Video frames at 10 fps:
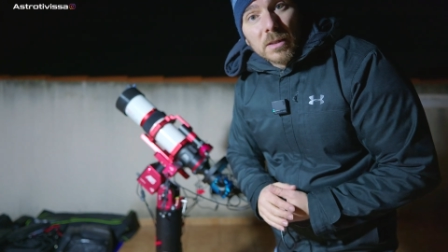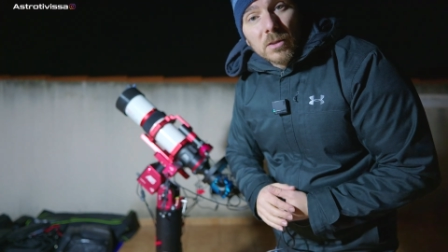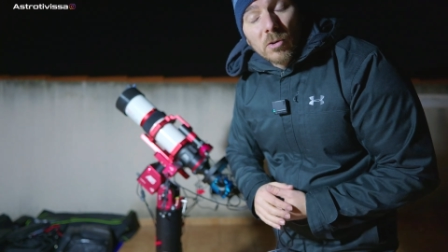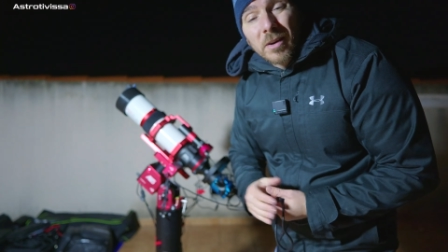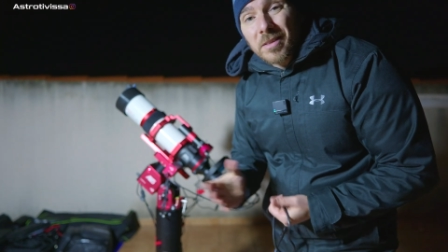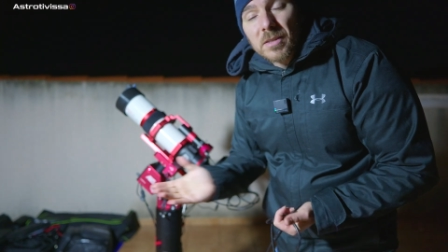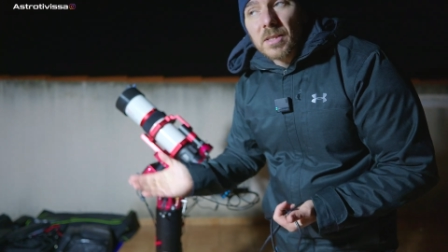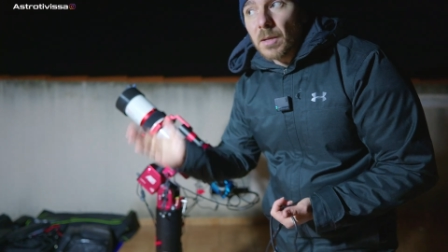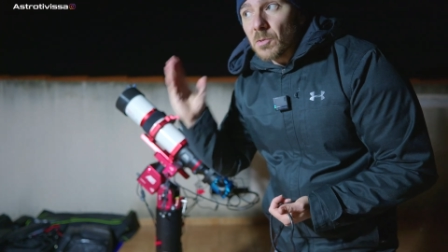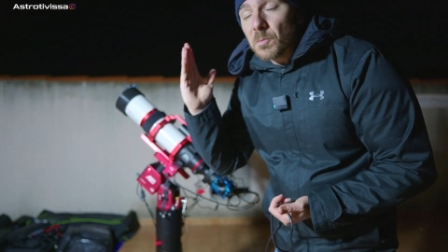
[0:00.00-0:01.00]
no
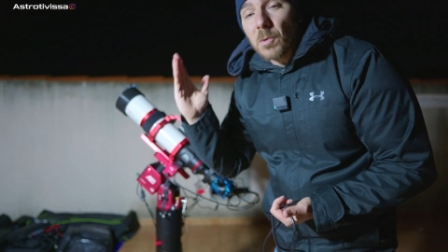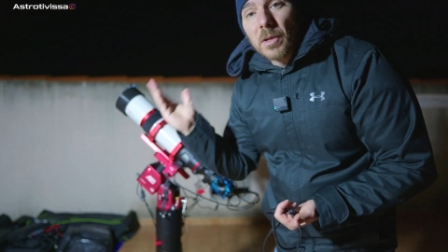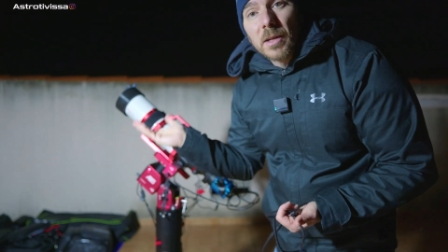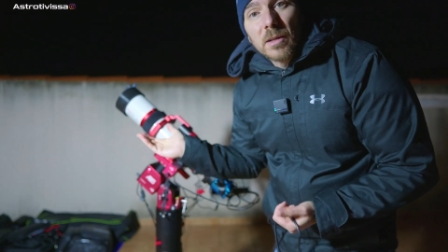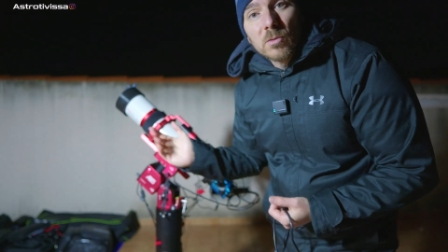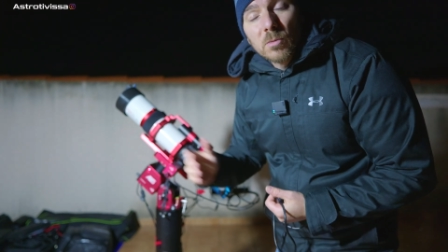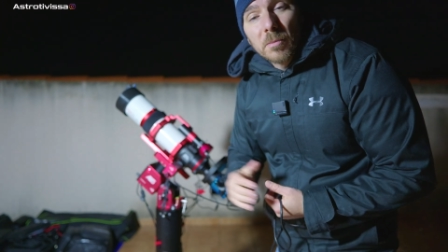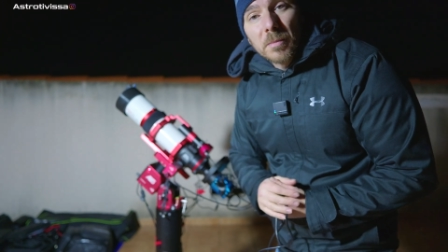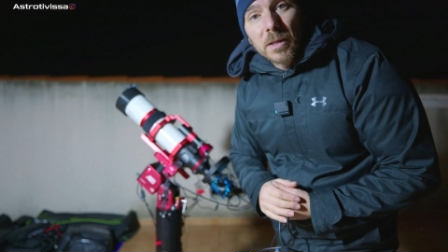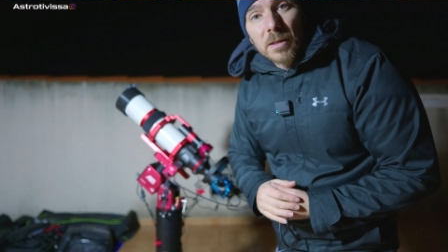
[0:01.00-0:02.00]
necesitamos poner el tubo
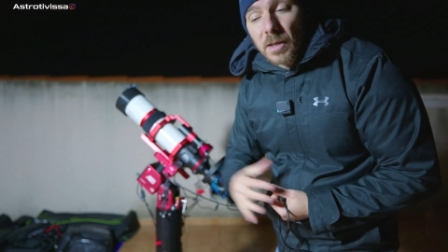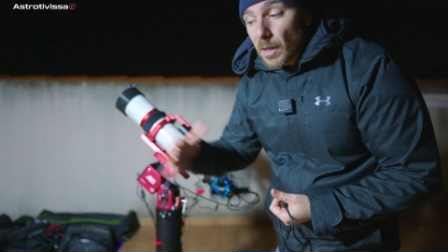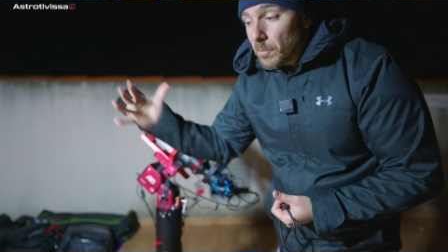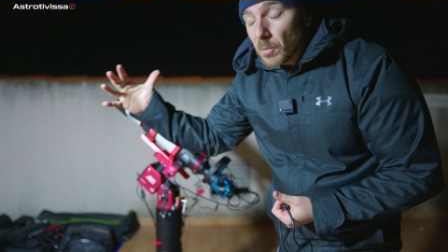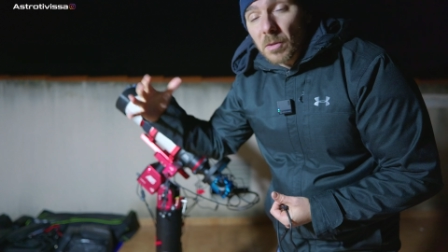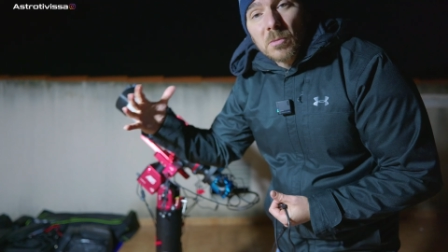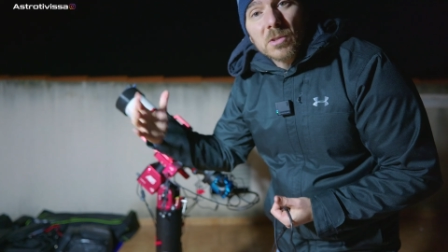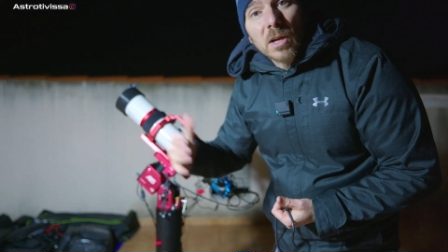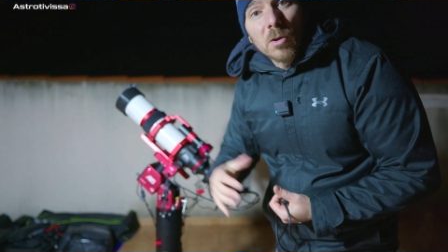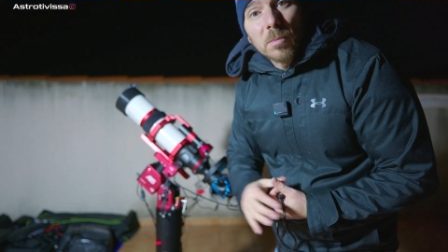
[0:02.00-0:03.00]
en vertical,
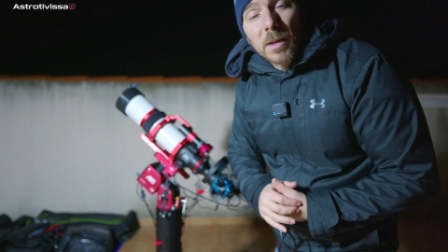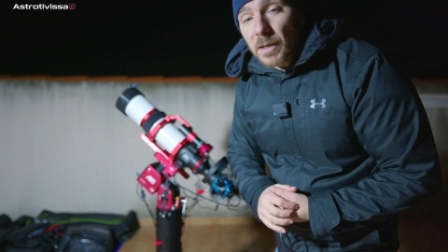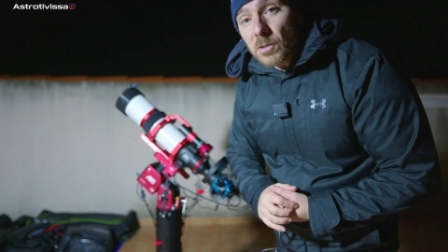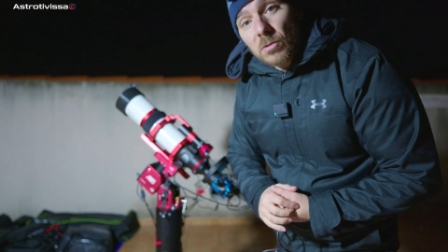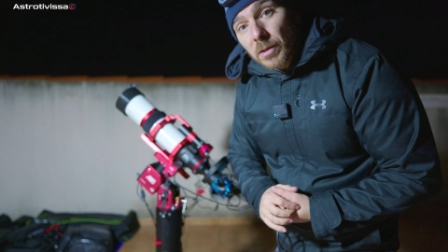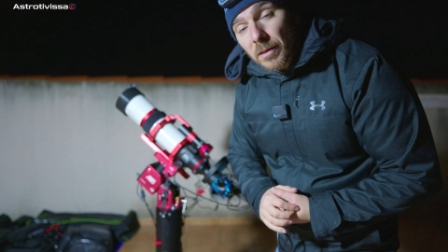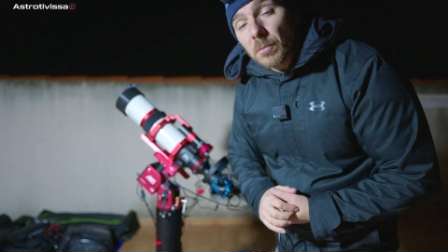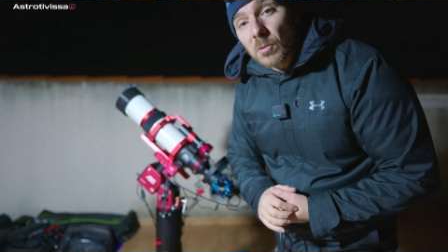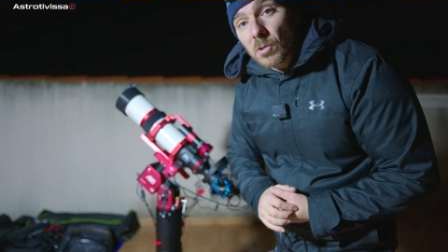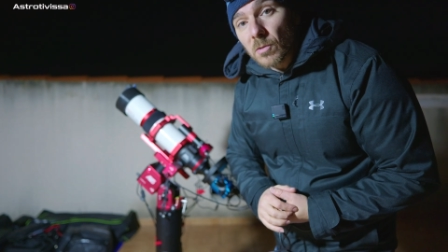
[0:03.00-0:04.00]
podemos acoplar esto y
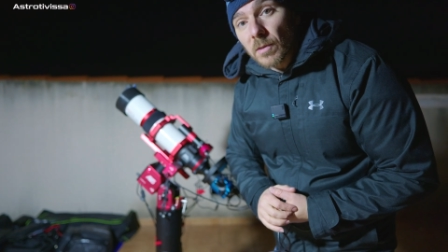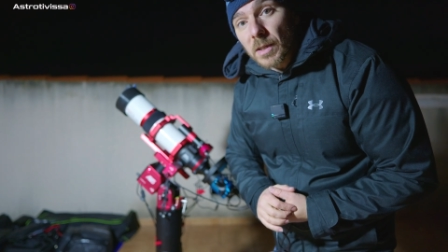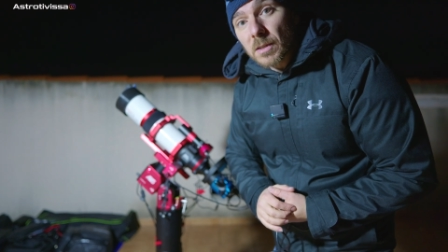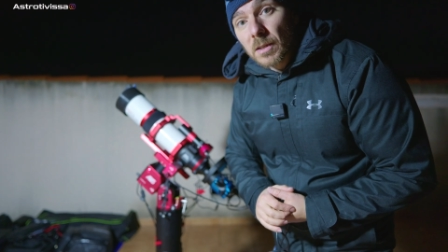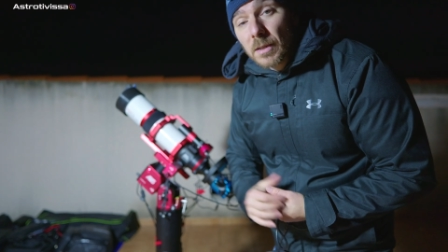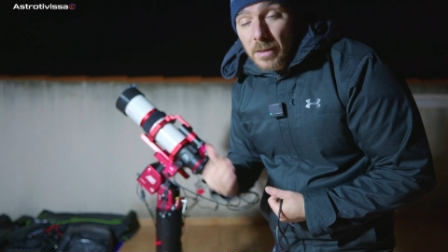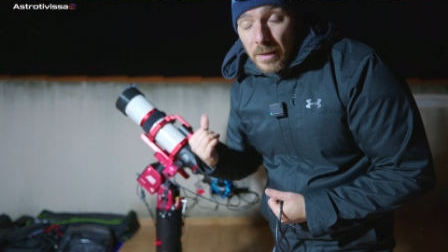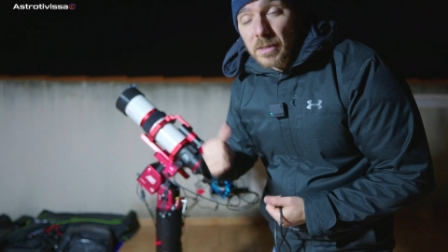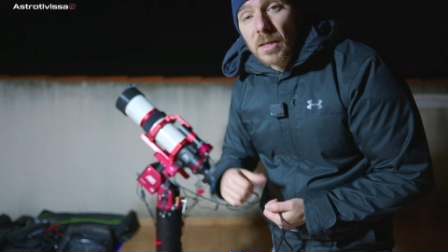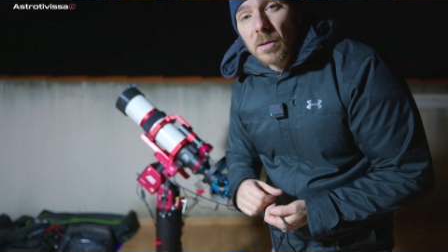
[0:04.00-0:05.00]
hacemos los flats.
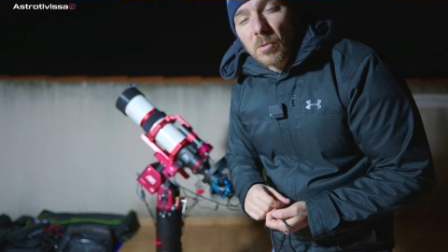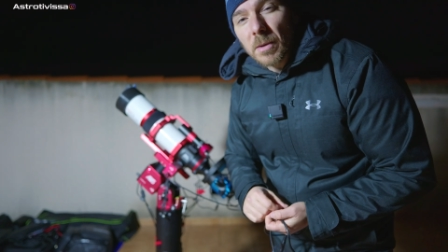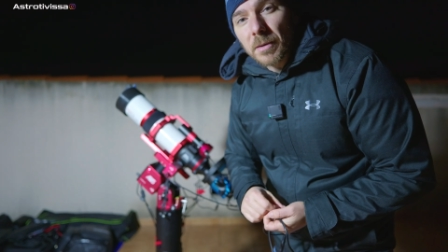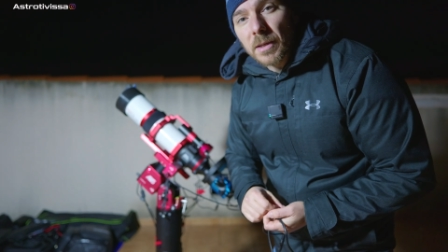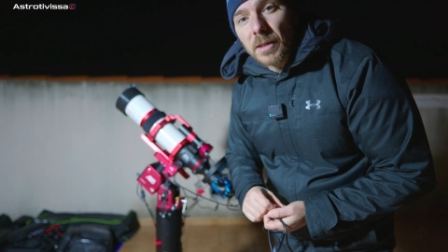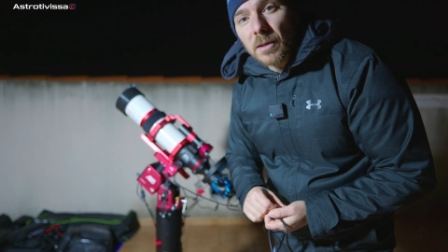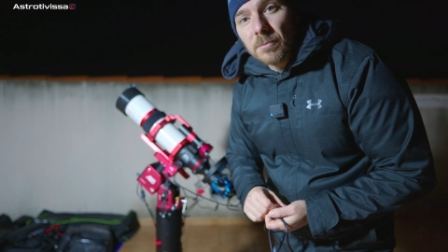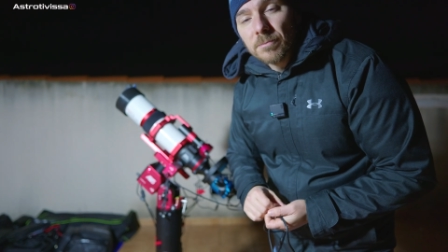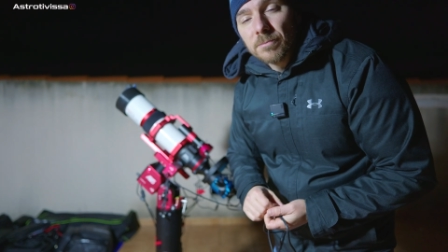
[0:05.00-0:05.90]
Así que voy a ver qué tal.